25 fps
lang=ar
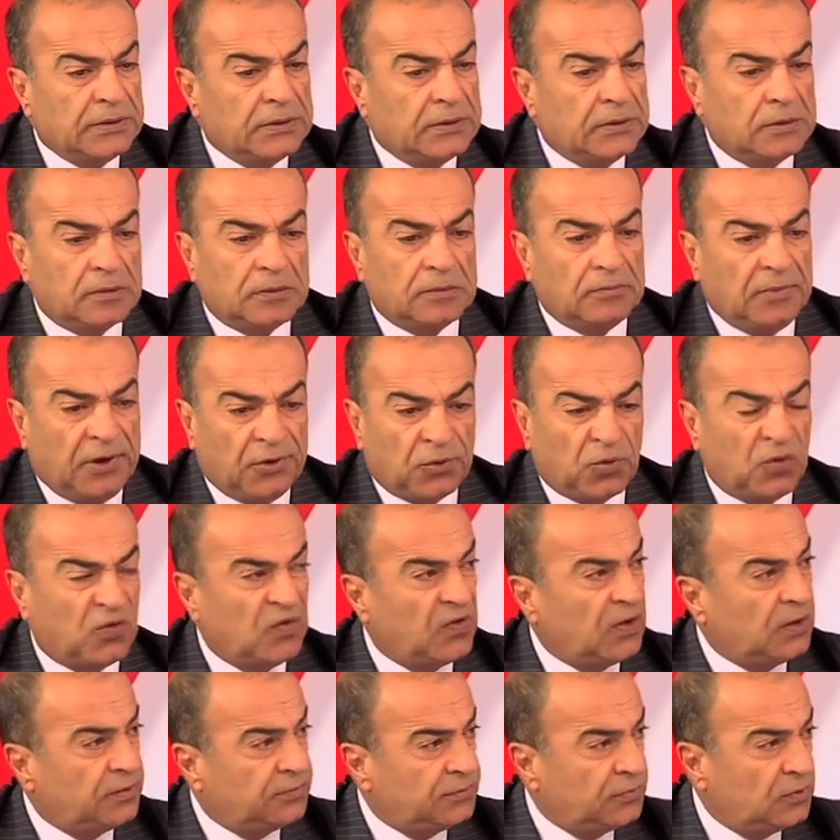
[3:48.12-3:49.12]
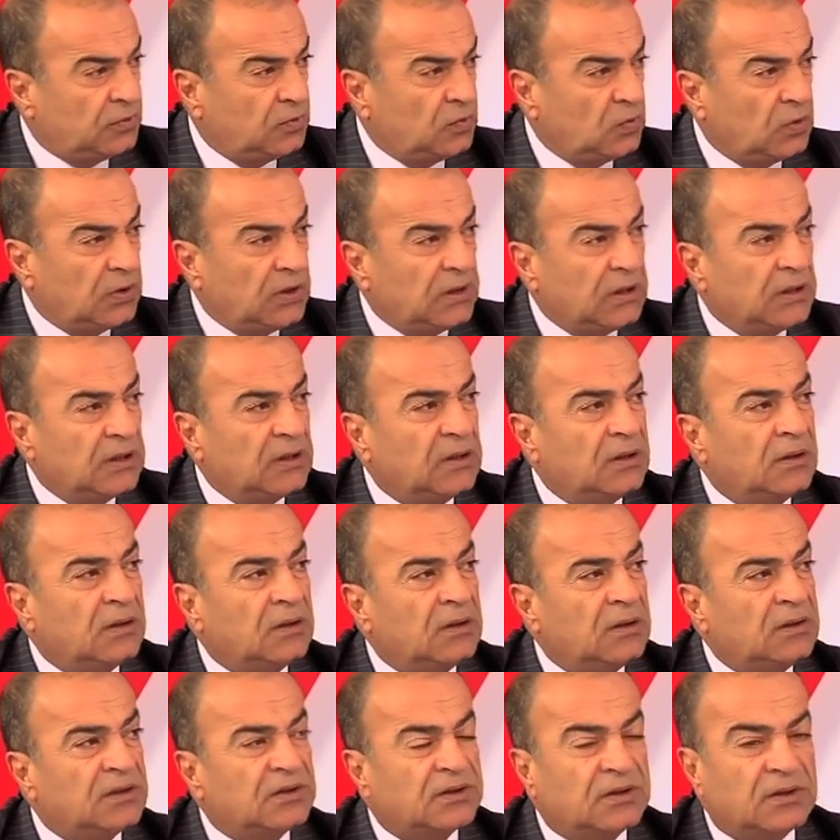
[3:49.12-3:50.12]
آه، معروفه
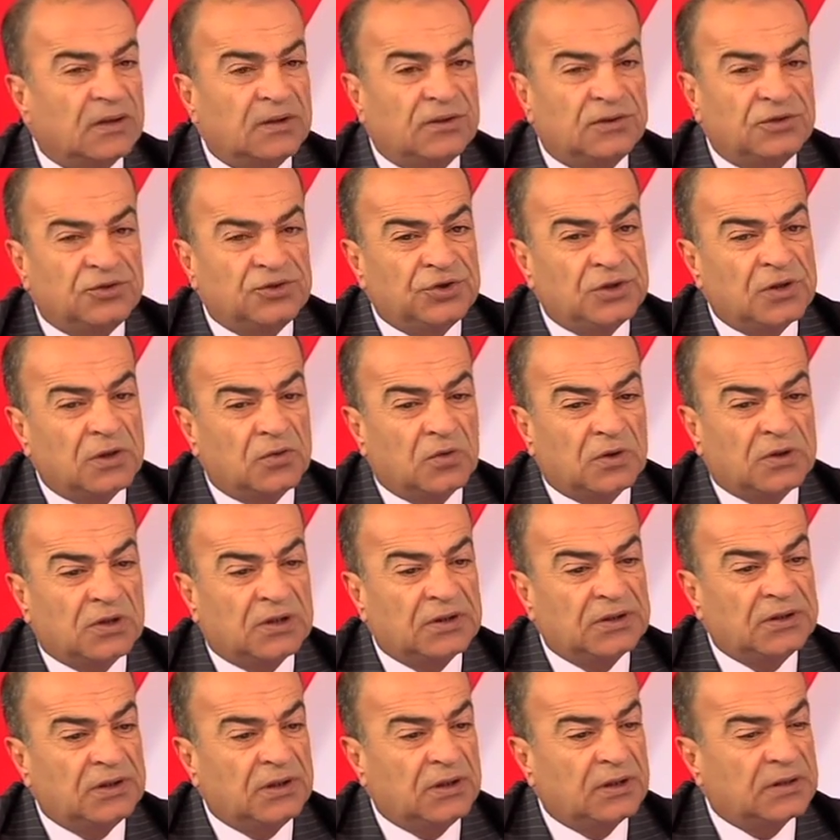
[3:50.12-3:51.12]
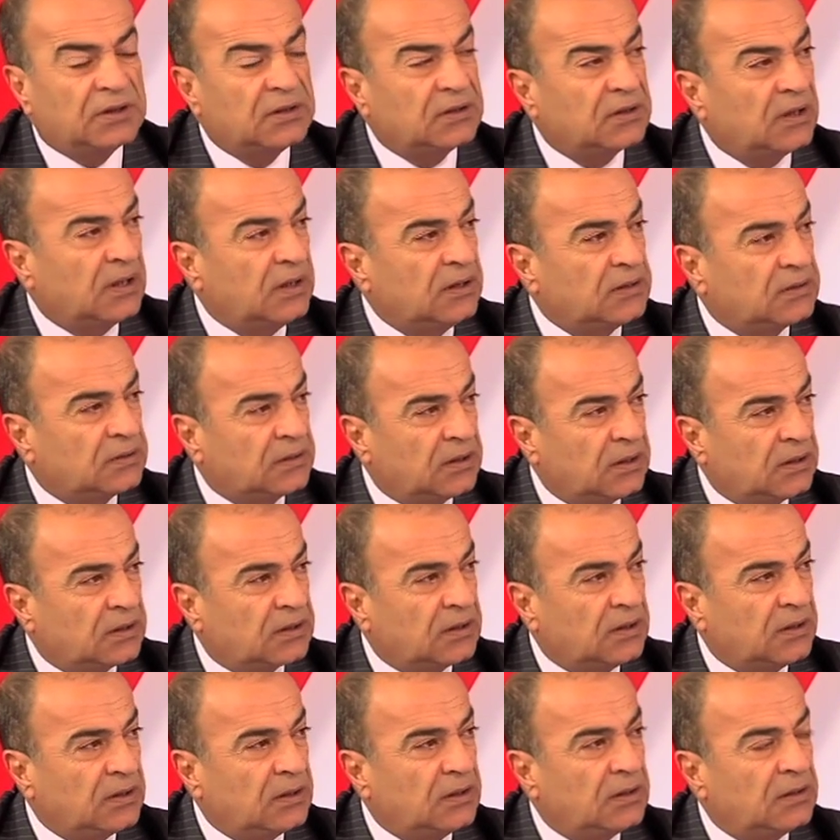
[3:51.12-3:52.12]
والاستراتيجيه الوطنيه لقطاع
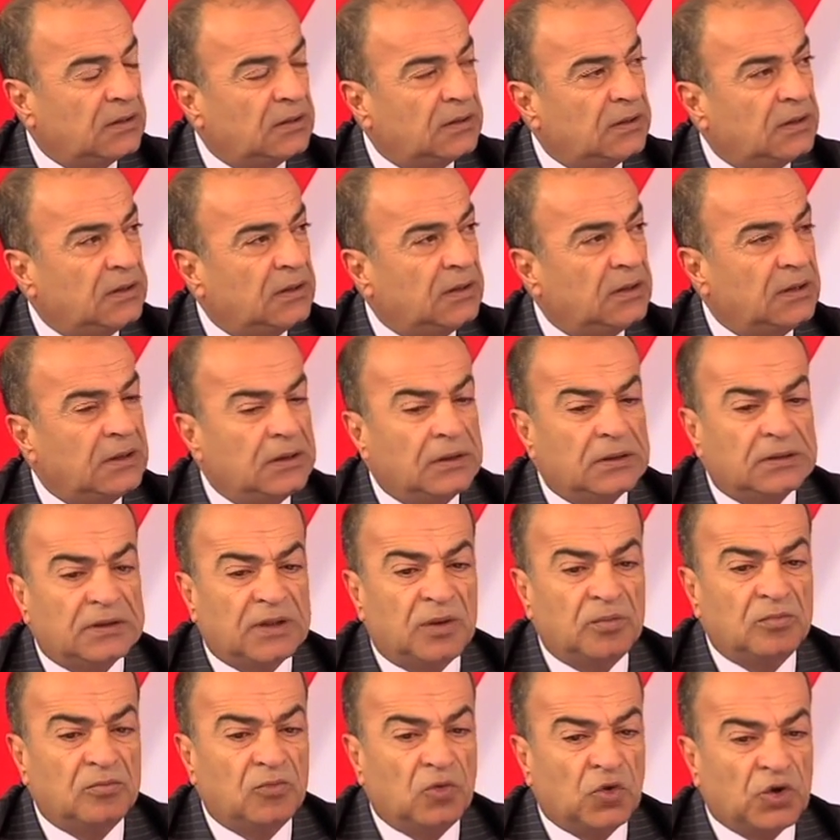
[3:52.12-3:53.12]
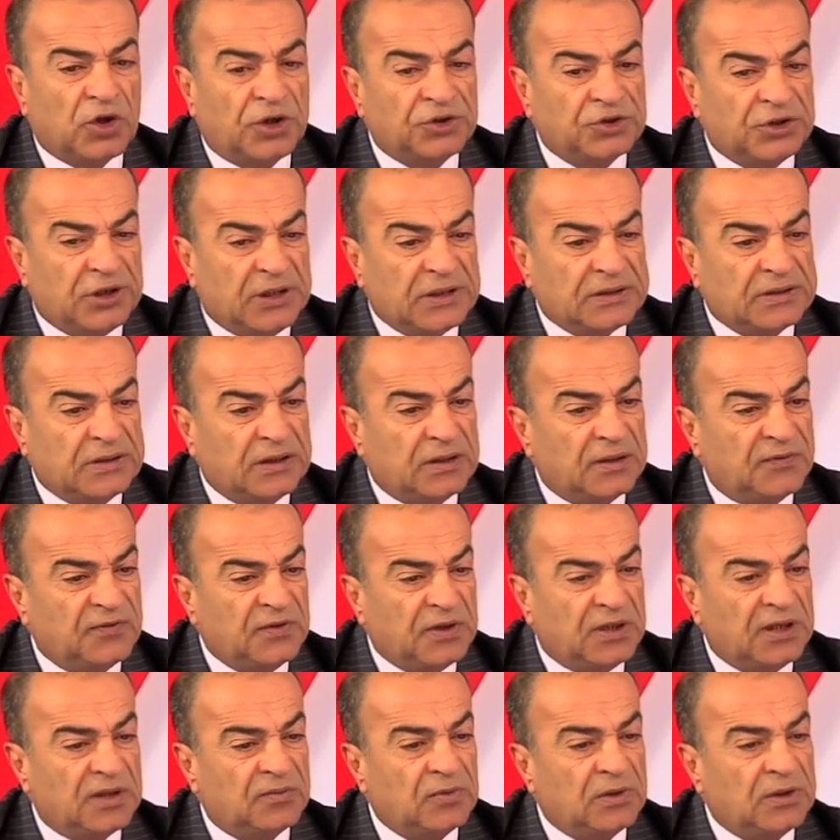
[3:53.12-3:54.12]
الطاقه اللي تم مراجعتها
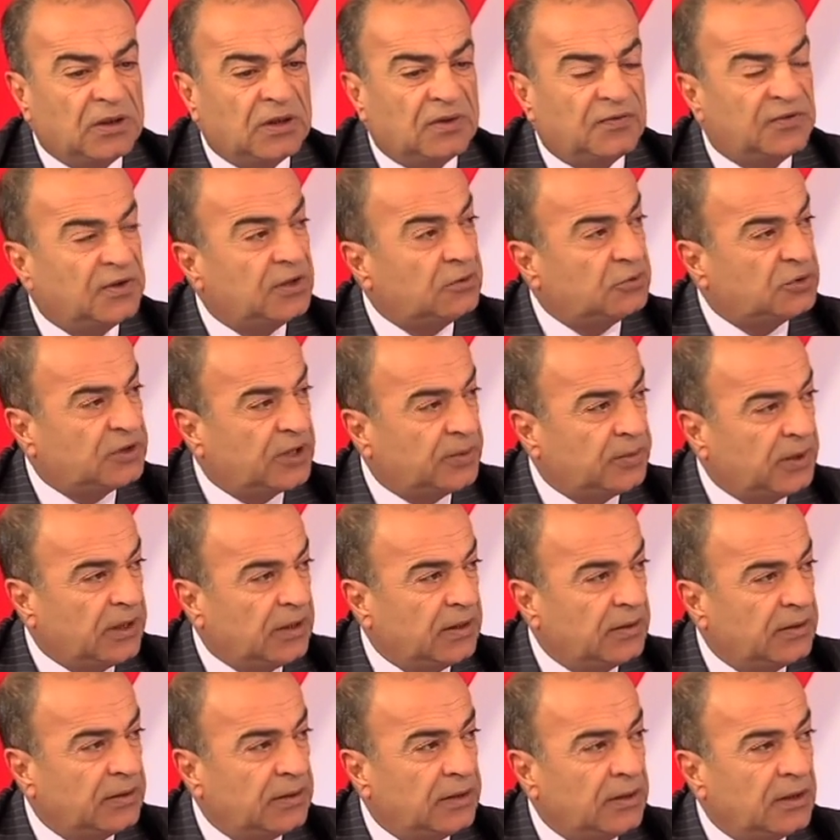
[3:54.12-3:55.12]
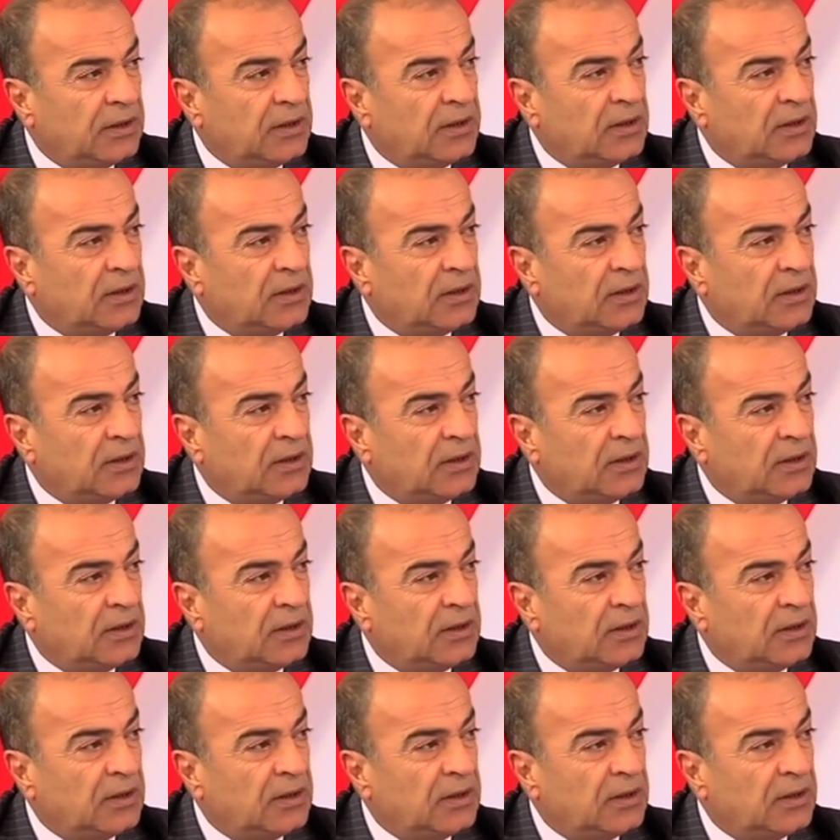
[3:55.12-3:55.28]
في عام 2007